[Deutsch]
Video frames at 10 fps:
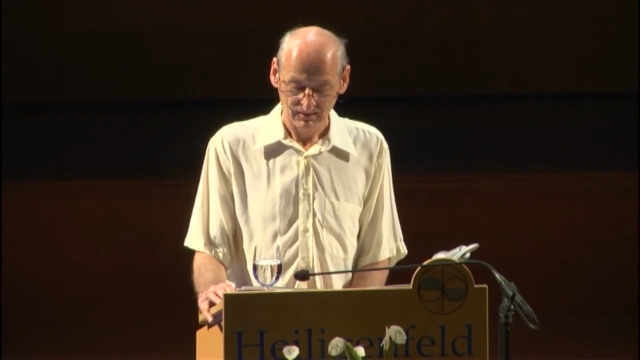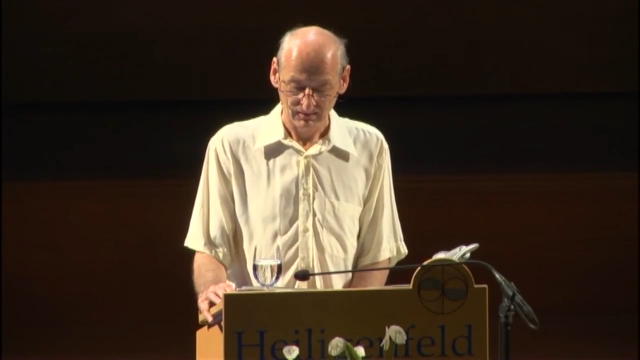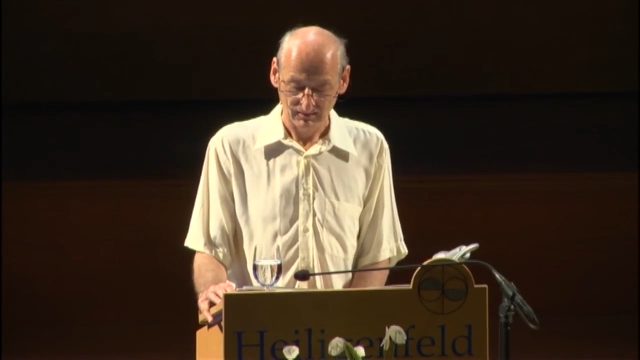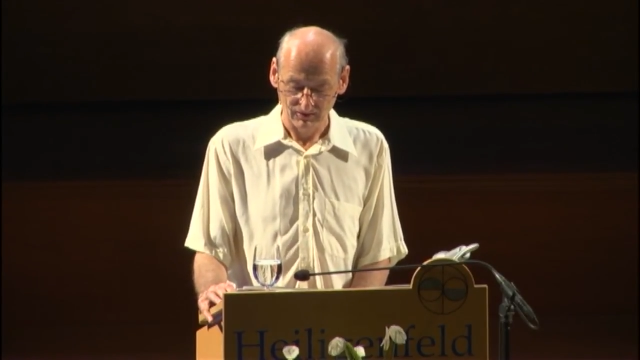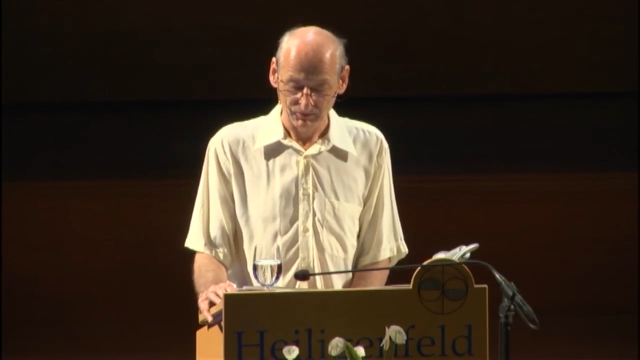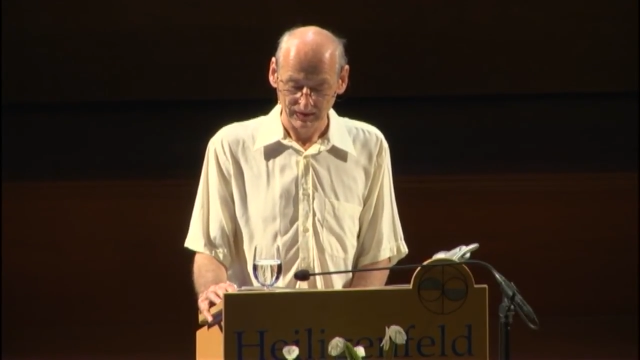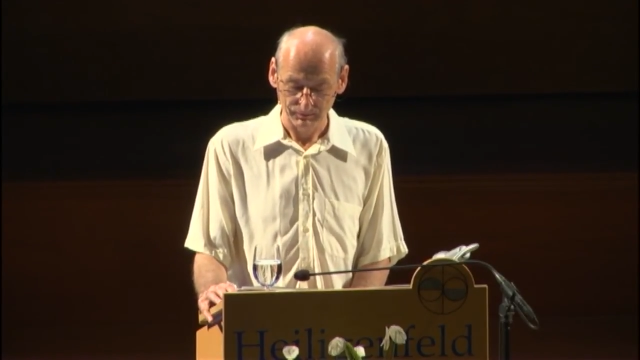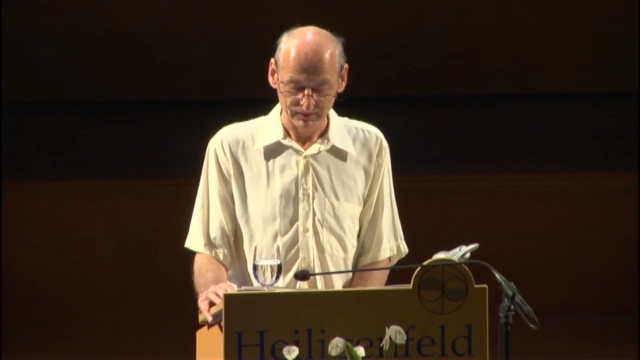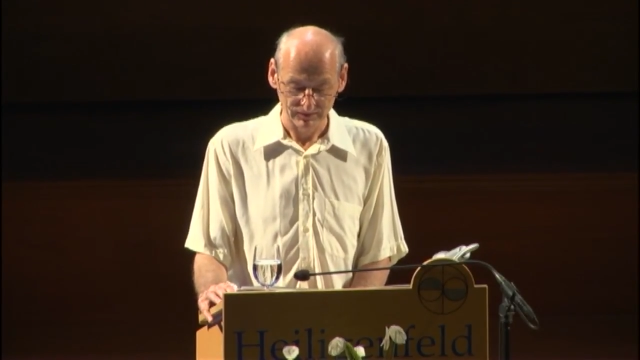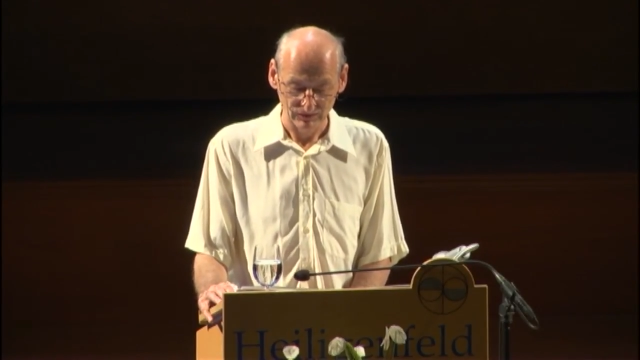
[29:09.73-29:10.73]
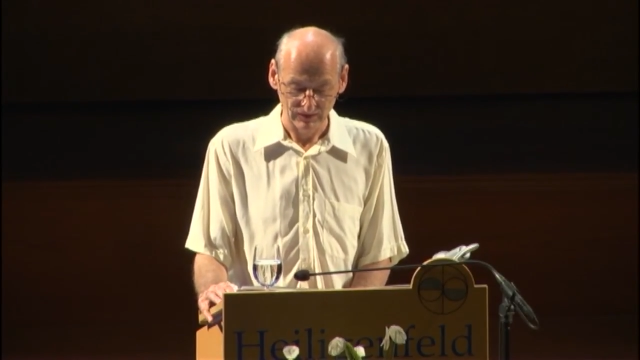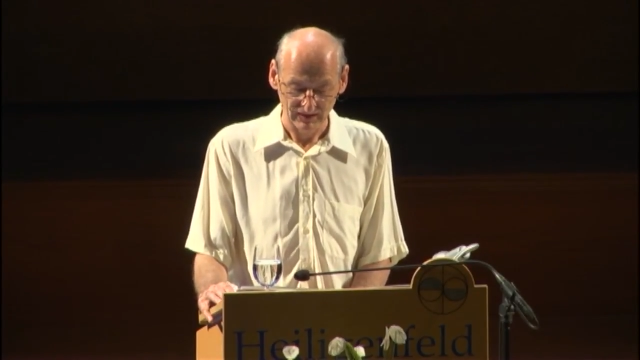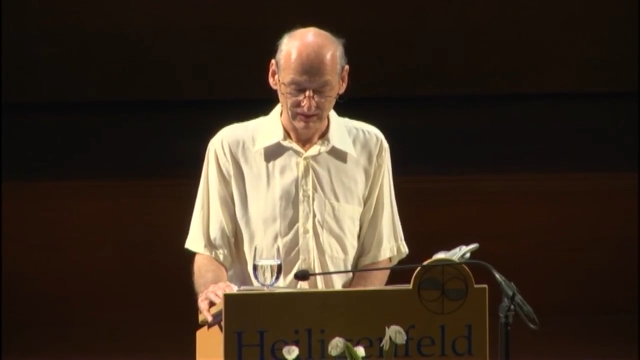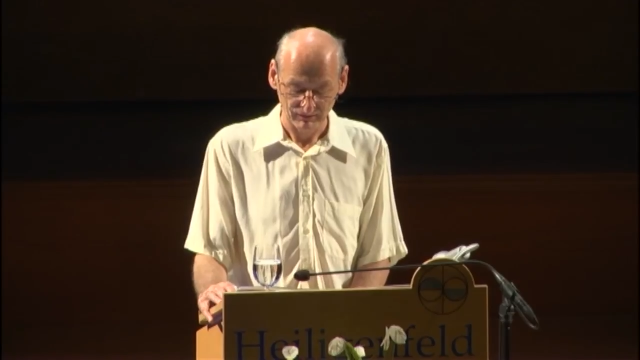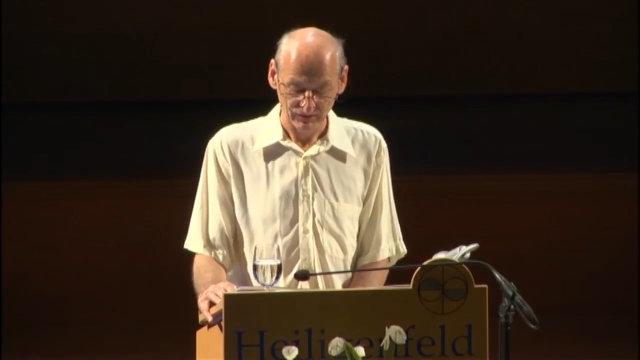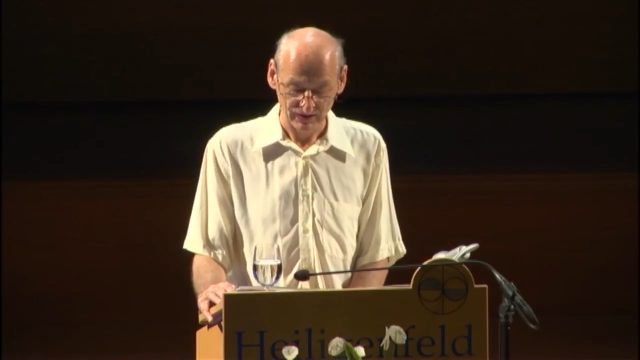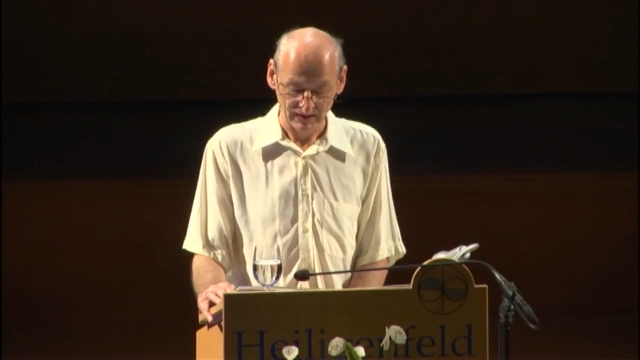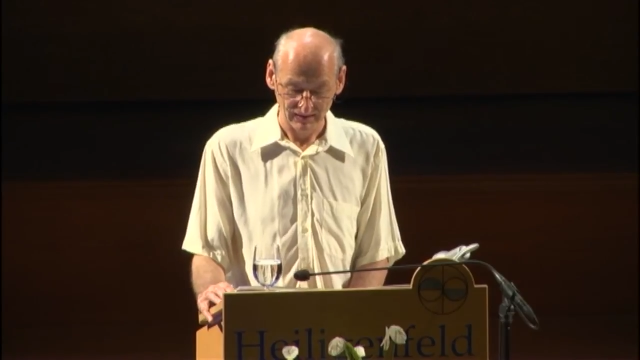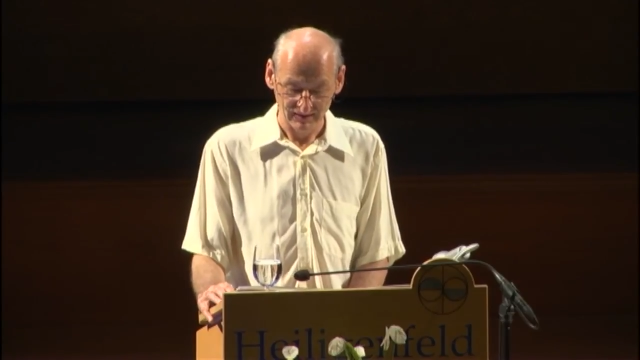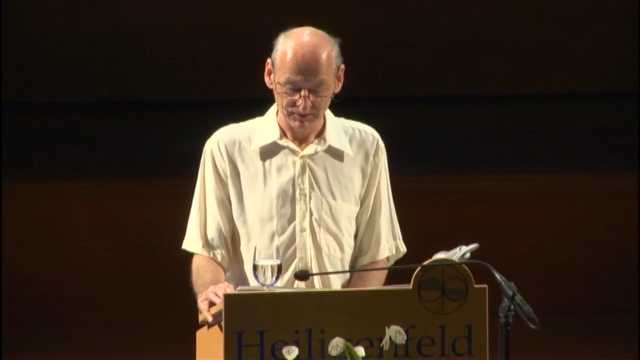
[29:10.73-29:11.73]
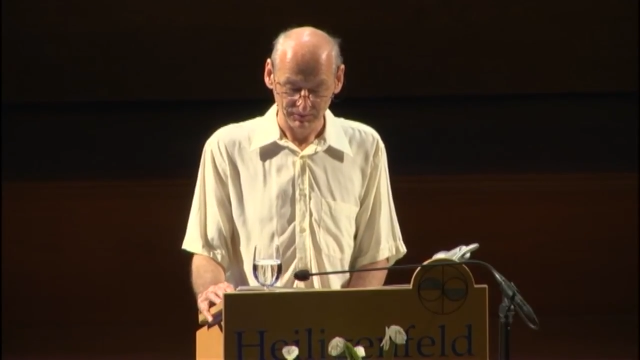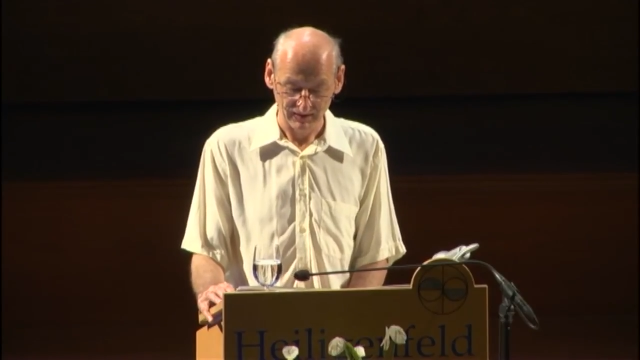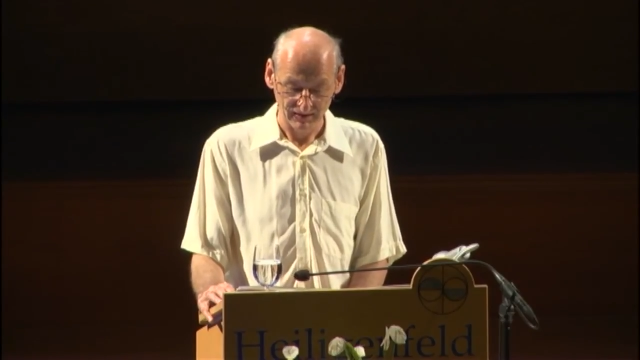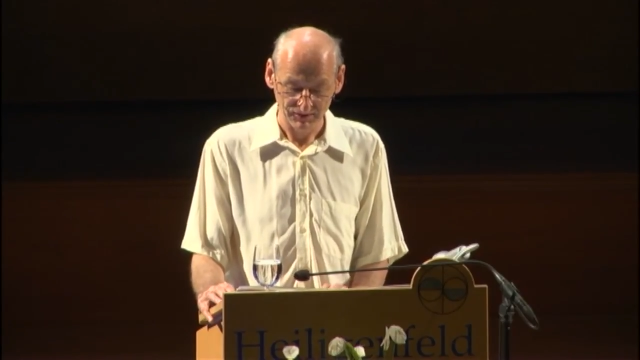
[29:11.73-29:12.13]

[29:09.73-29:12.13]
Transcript: das auch mein persönliches Verständnis meiner